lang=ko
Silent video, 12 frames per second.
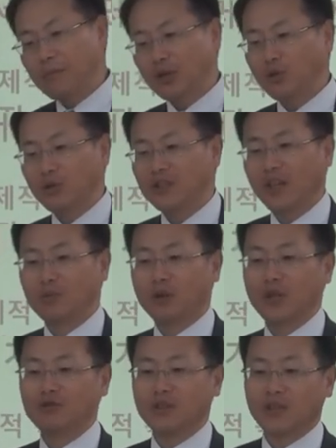100만 통 이상을
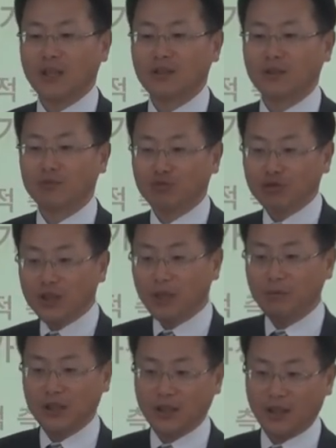보낼 수 있다는 거예요. 그럼 두
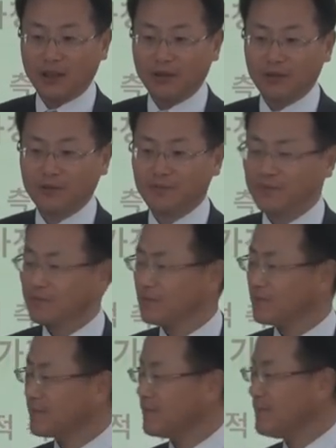시간 되잖아요.
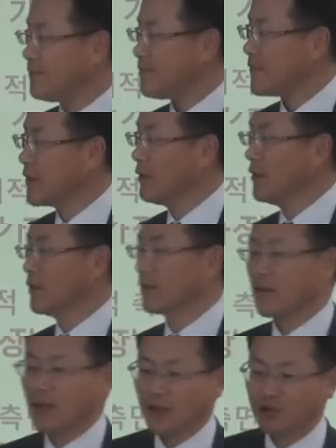
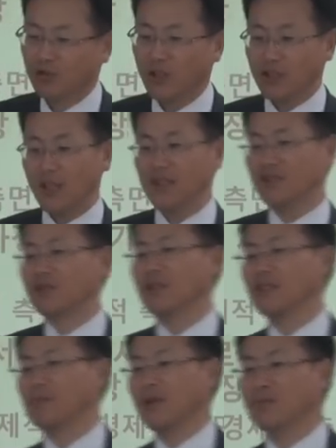그래가지고 야 이거
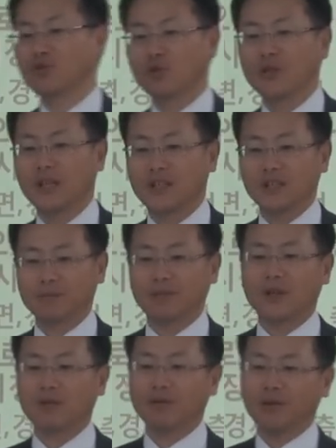갖다 팔면 돈 되겠다
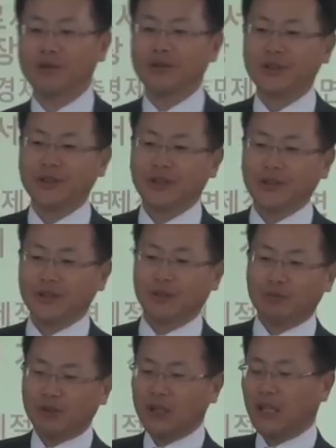싶어갖고
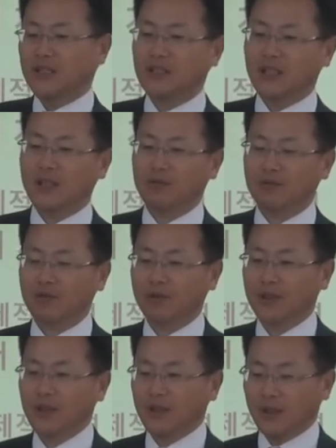일본에
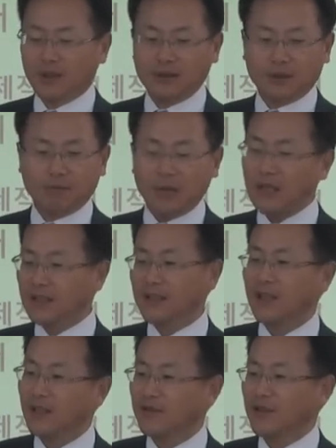가져가갖고 이제 팔기
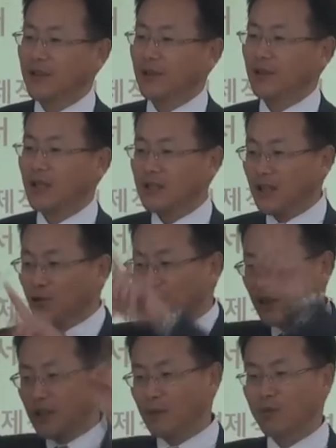시작했어요.
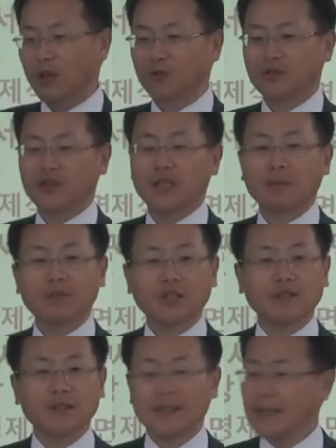카탈로그에다 뭐라고
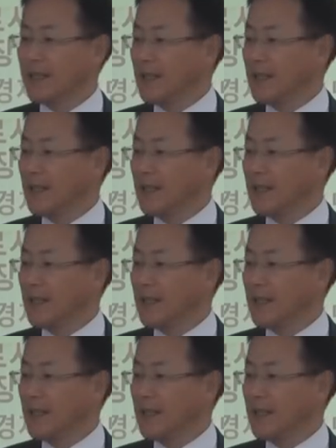썼냐면